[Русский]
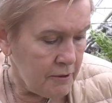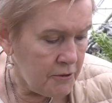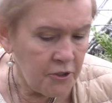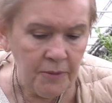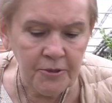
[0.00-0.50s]

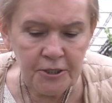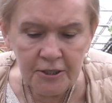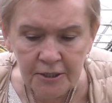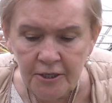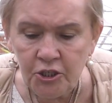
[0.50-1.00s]
не
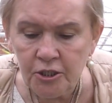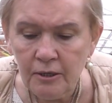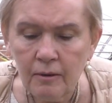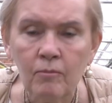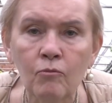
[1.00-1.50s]

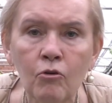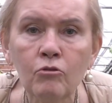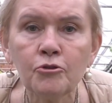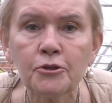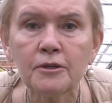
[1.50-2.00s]
безразлично,
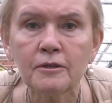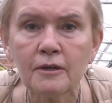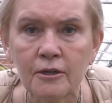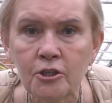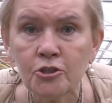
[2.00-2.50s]
могут, э,
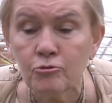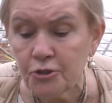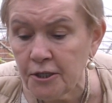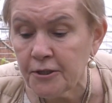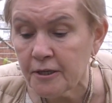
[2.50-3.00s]
конечно, у
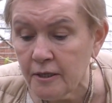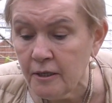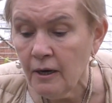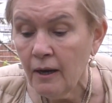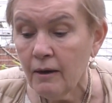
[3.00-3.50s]
себя
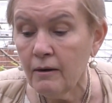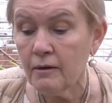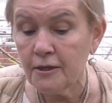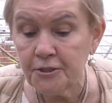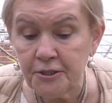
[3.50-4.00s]
такие э,
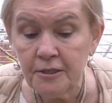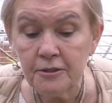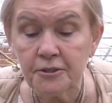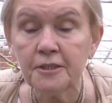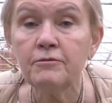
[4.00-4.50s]

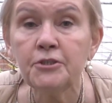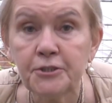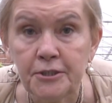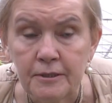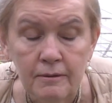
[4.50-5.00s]
растения
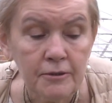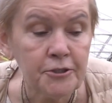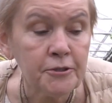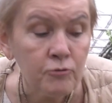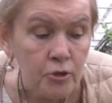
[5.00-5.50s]
завести.
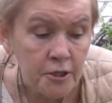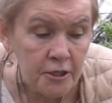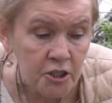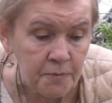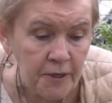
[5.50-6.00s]
Сегодня
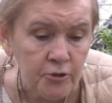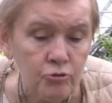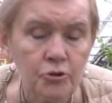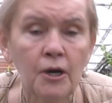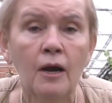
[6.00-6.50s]
речь
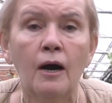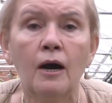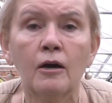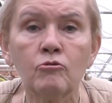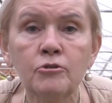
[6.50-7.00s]
пойдет
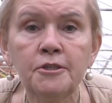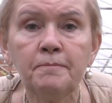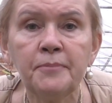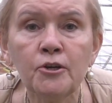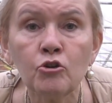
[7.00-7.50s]
о роде
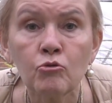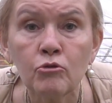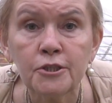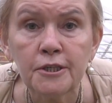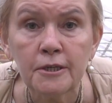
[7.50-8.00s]

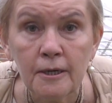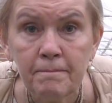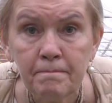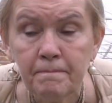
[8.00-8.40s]
пирозия.